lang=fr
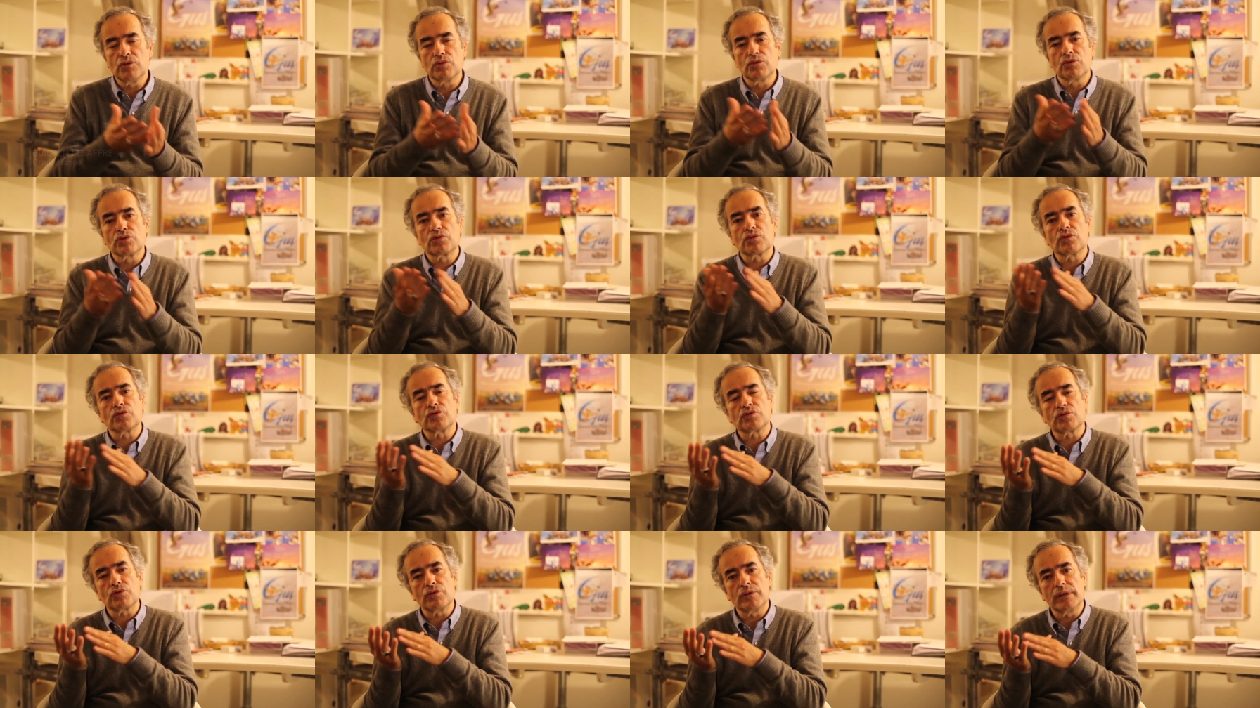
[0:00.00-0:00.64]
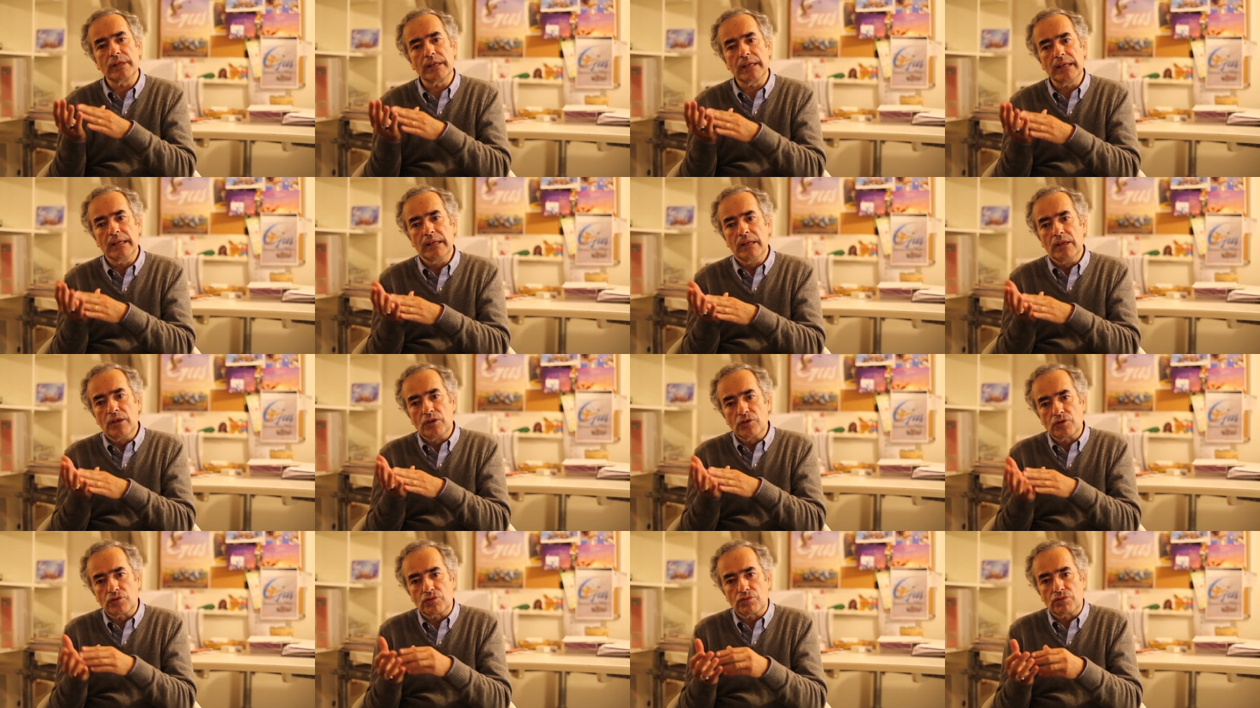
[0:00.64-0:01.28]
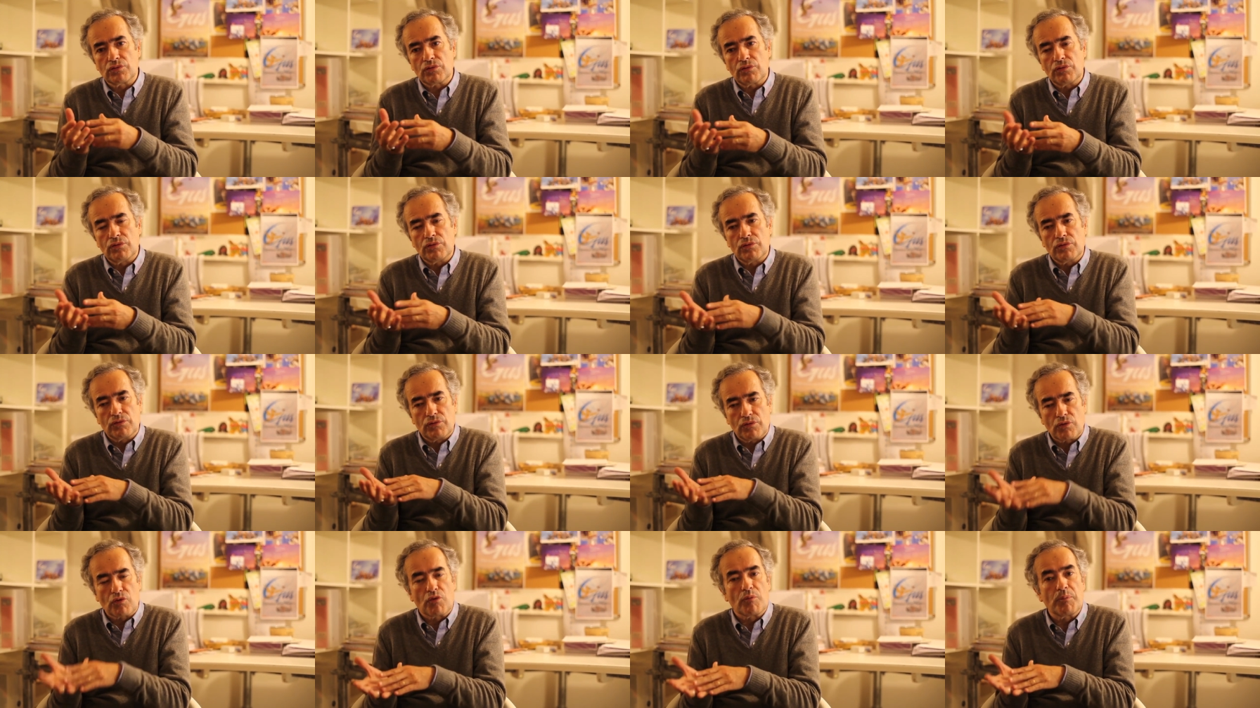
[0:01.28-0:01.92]
d'autres sur, le,
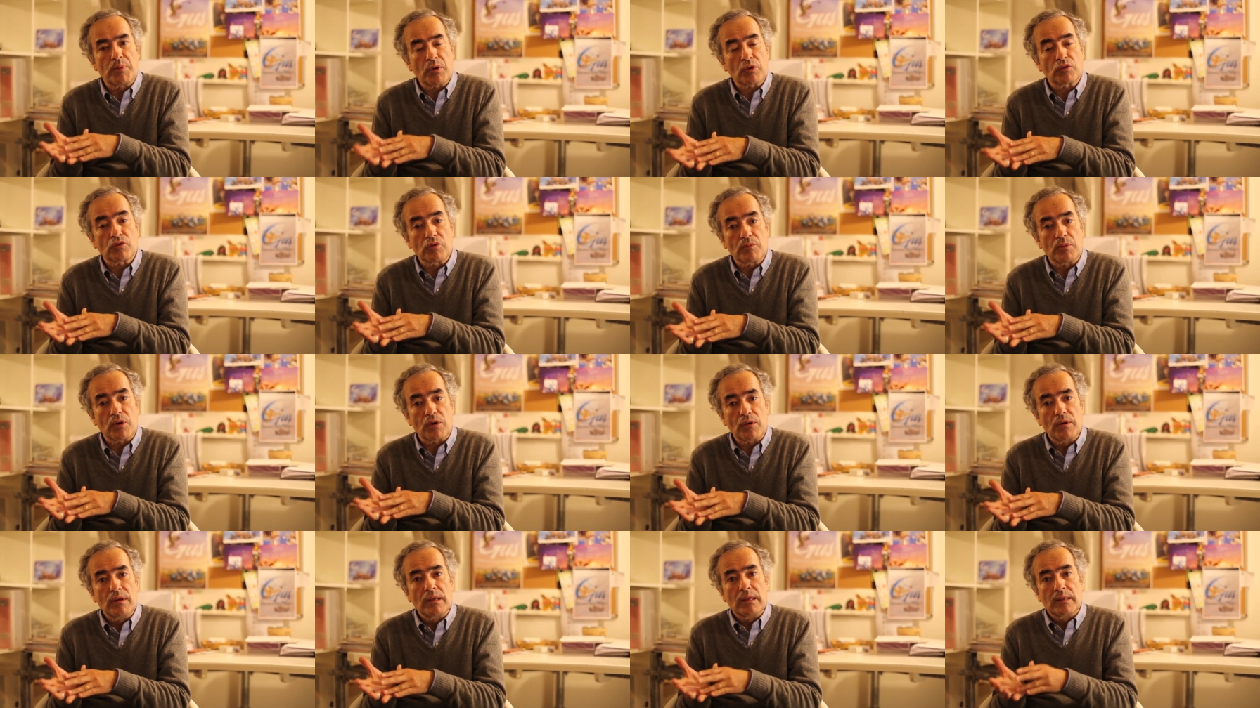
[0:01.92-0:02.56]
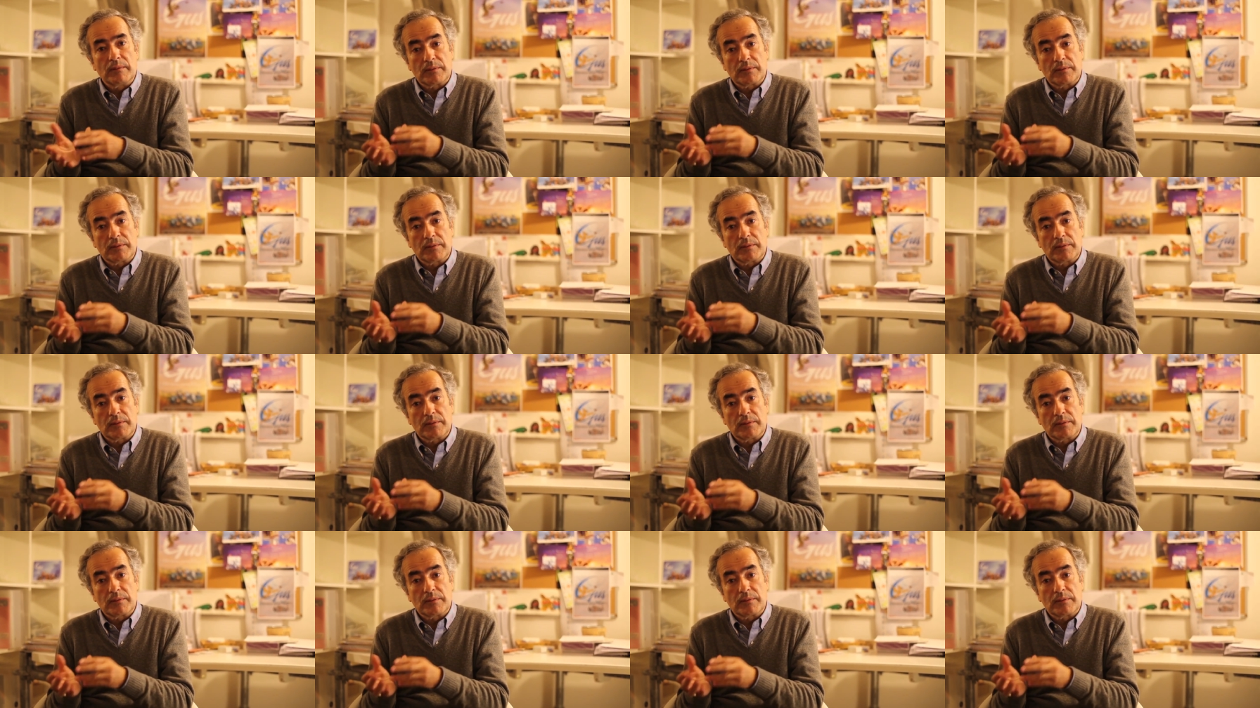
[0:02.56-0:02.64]
comportement.